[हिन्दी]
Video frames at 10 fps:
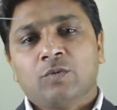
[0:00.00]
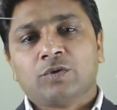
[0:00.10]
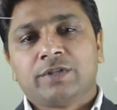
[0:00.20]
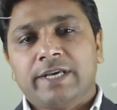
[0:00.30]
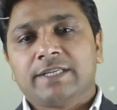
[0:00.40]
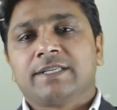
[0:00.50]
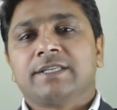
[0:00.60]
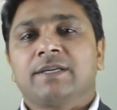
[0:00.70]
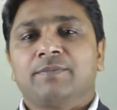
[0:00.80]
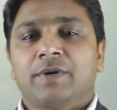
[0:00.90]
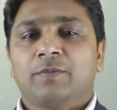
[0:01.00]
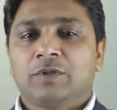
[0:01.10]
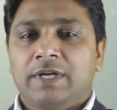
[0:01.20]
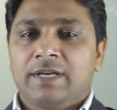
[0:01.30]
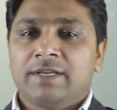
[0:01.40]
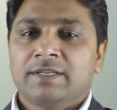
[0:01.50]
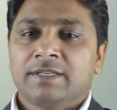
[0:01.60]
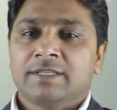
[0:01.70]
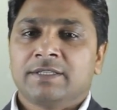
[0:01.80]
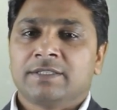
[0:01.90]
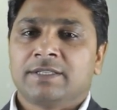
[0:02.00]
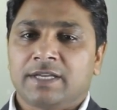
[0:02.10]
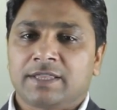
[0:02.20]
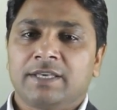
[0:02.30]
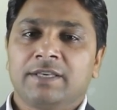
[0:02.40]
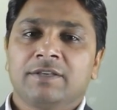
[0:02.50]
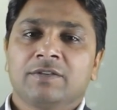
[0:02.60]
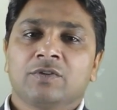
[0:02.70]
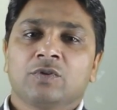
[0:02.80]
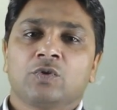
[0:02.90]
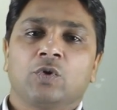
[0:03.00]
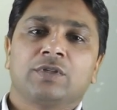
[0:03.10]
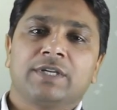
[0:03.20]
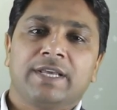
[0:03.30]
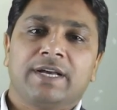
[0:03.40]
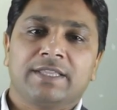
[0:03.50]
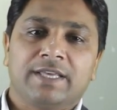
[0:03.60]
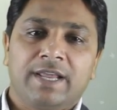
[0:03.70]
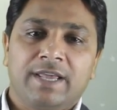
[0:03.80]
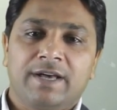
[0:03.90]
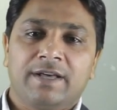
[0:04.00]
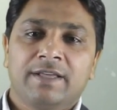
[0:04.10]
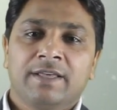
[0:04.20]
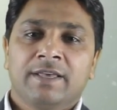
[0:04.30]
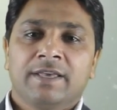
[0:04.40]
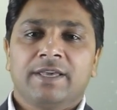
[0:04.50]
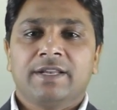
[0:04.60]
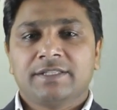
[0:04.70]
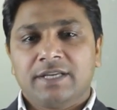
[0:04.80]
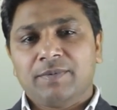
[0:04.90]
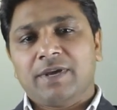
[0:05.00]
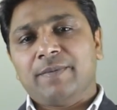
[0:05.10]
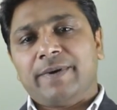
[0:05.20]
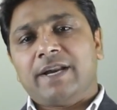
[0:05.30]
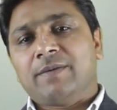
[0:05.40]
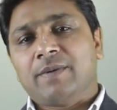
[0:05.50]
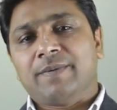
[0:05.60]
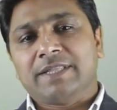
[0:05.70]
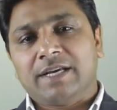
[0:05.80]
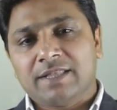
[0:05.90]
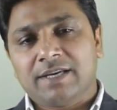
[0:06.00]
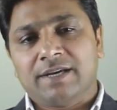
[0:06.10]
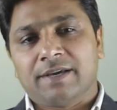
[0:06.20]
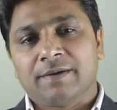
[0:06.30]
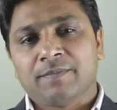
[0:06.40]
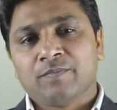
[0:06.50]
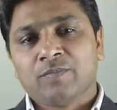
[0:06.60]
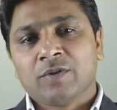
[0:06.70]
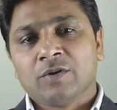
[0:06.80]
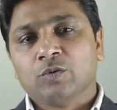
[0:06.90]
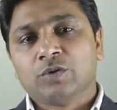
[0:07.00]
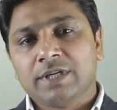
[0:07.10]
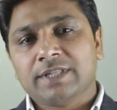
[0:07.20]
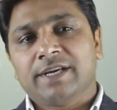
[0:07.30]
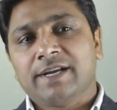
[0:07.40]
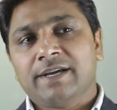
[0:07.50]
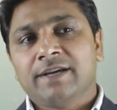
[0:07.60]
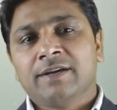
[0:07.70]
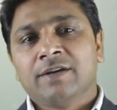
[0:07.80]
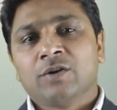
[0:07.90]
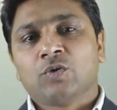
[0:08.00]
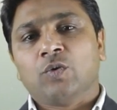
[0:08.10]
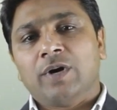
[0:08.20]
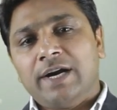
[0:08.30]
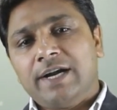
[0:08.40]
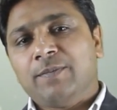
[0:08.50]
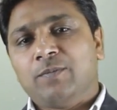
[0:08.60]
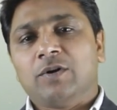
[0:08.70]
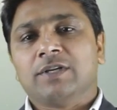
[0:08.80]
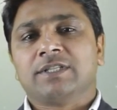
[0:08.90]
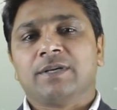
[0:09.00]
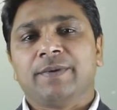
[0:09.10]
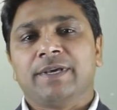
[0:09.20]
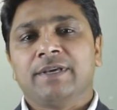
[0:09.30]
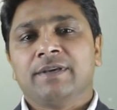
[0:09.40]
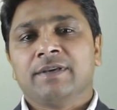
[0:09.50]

उस देश की संप्रभुता शक्ति सोचने का तरीका इन सब के बारे में बताता है उसी तरह क्वालिटी पॉलिसी भी